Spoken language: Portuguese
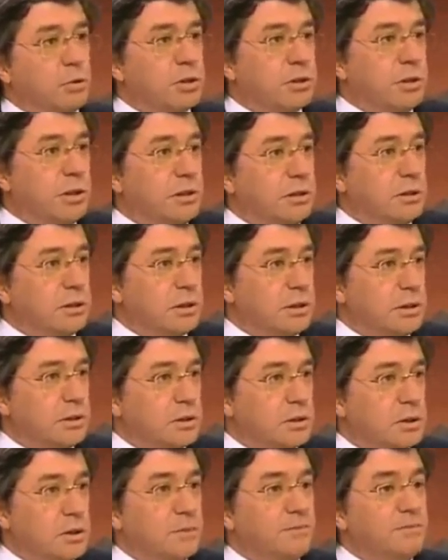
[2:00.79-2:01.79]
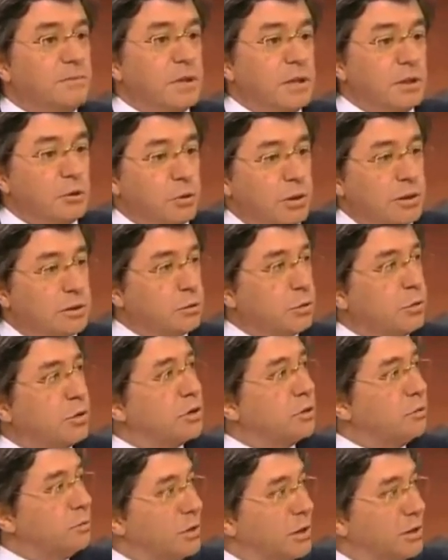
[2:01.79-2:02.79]
pessoas que têm interesses em
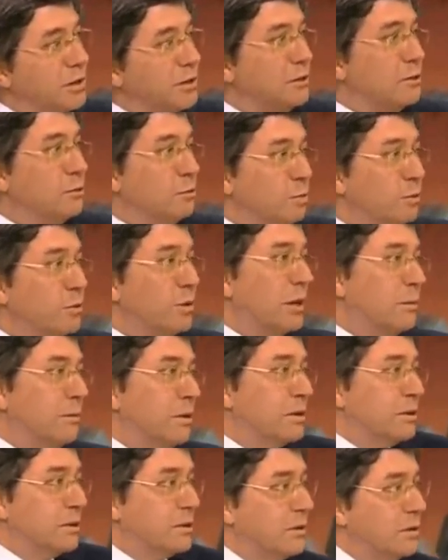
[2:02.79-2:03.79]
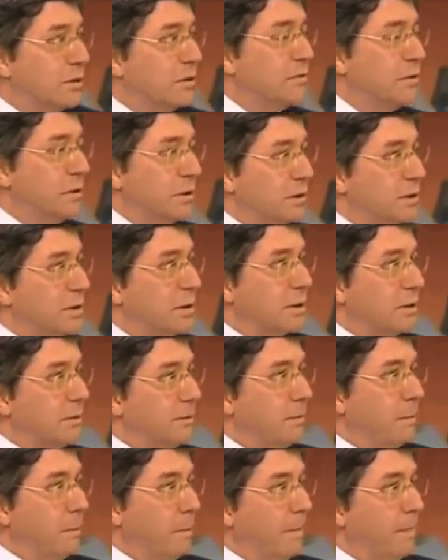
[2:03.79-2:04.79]
quase todas as medidas do programa de assistência
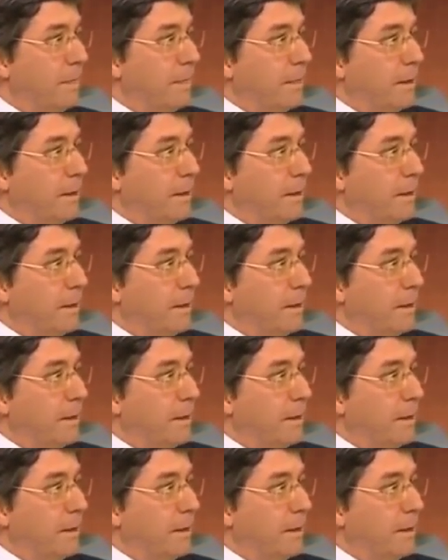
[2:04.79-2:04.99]
financeira?